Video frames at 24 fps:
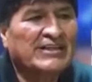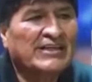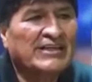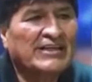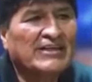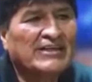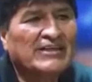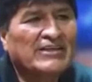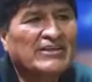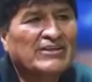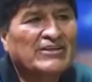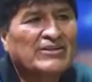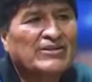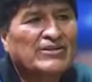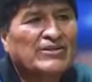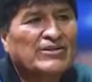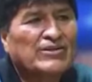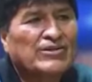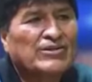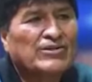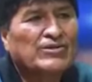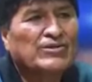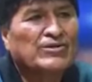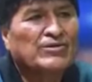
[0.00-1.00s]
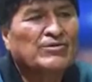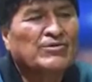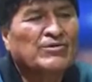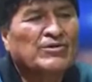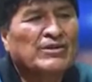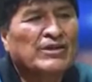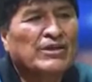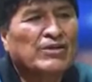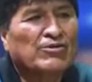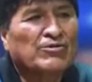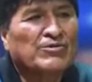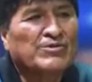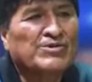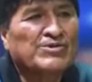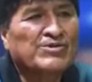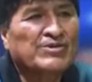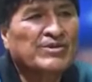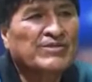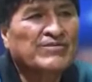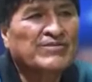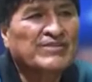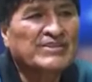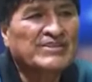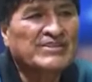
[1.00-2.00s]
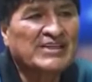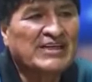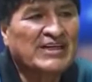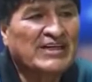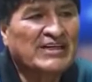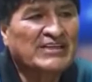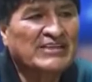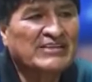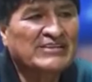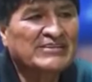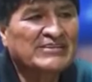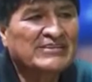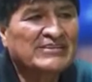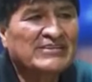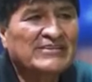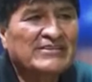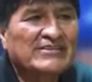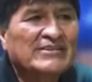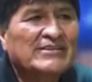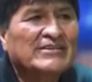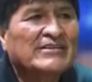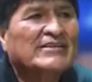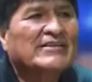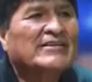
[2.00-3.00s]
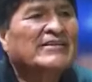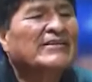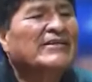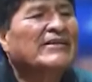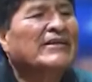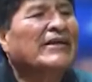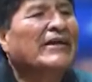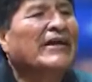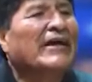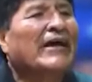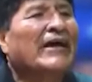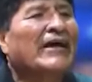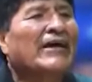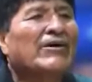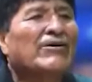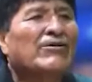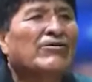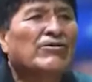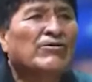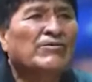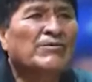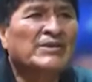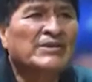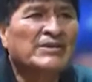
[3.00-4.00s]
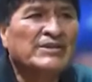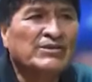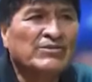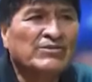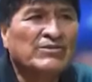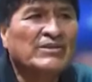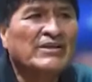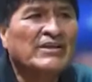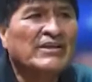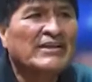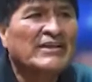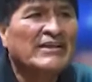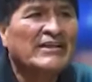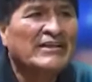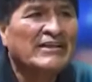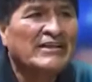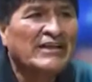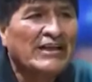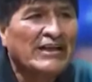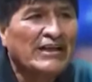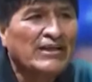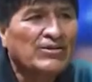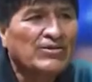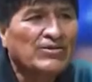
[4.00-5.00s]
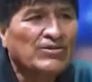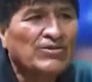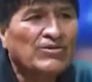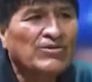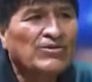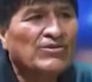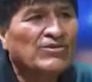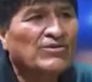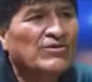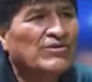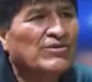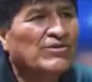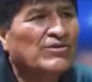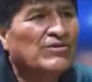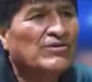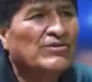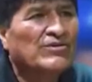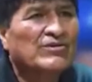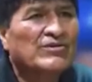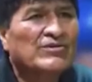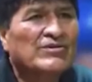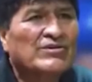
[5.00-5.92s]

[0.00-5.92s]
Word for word: de Tarija como la comisión de fiscales han cometido lleno